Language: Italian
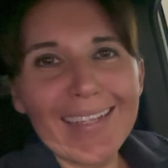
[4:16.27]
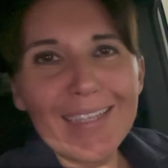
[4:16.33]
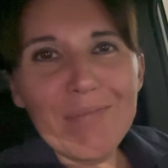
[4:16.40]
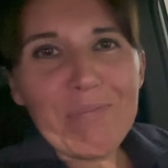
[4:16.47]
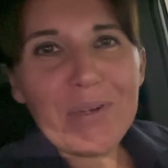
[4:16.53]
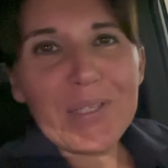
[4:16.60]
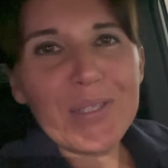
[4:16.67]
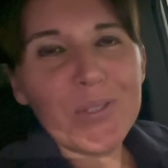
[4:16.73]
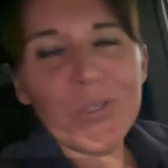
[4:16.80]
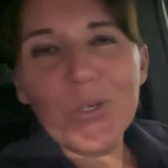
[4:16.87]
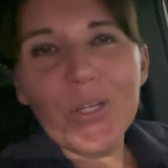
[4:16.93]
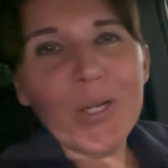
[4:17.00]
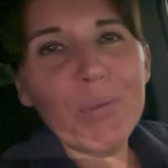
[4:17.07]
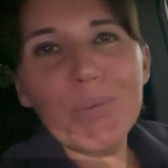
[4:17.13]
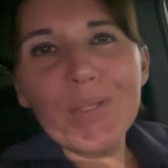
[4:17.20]
la
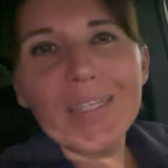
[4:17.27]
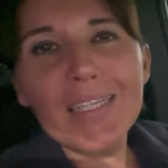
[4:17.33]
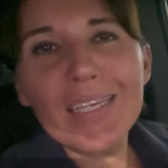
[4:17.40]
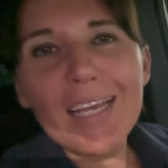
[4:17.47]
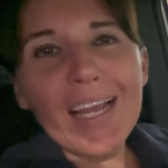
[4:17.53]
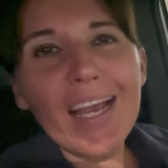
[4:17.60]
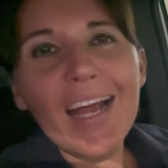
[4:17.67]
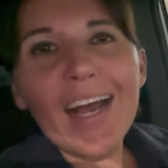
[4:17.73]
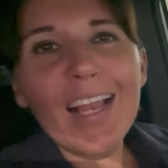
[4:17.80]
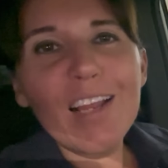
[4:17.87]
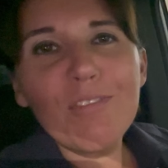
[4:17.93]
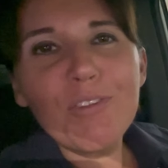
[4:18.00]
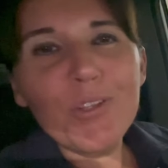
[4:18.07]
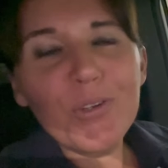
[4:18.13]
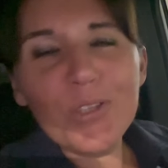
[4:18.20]
depressione quindi
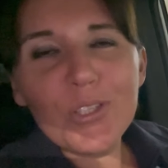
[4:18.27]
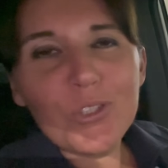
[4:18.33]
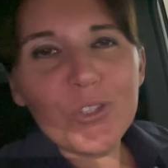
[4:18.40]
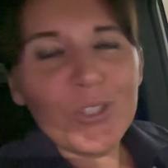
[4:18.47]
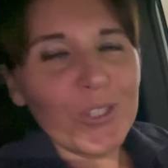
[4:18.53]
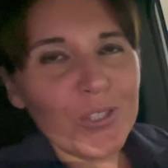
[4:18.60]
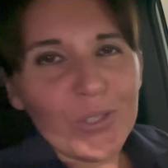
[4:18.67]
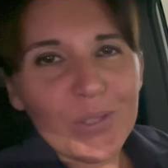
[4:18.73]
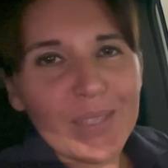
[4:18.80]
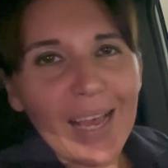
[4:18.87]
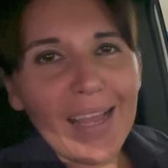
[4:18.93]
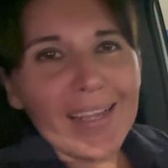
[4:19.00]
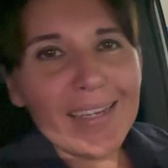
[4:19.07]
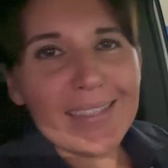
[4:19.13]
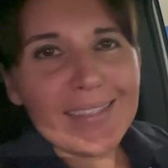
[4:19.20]
alla fine ho deciso
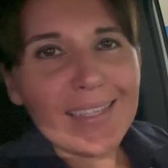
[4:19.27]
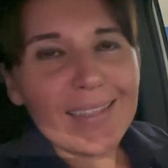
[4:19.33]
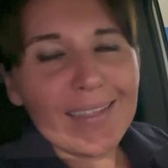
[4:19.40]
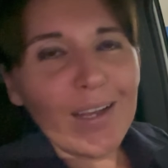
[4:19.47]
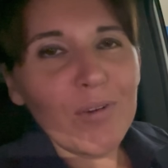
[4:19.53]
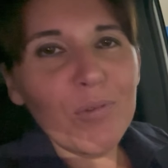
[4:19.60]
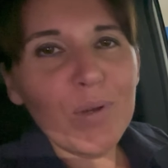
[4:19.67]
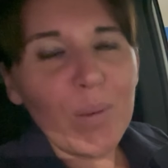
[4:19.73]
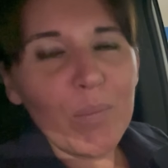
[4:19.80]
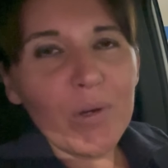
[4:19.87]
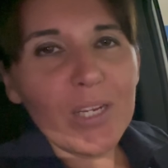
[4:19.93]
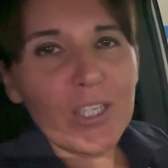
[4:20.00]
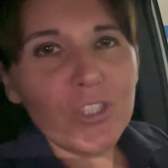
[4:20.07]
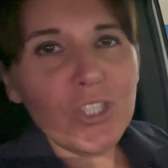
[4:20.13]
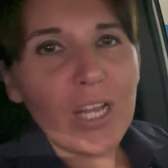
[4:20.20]
dai è stata una
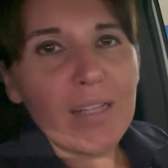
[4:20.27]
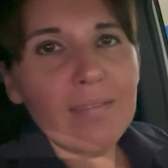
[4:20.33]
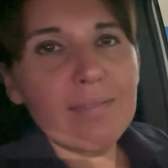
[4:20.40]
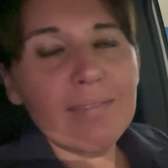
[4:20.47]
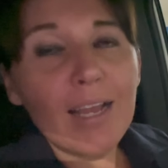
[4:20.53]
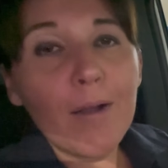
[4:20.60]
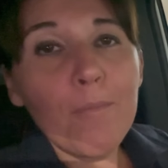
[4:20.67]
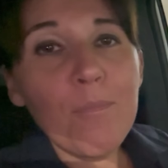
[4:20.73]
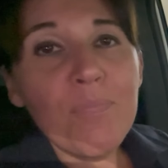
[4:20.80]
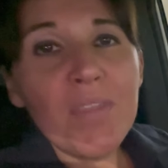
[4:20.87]
buona scelta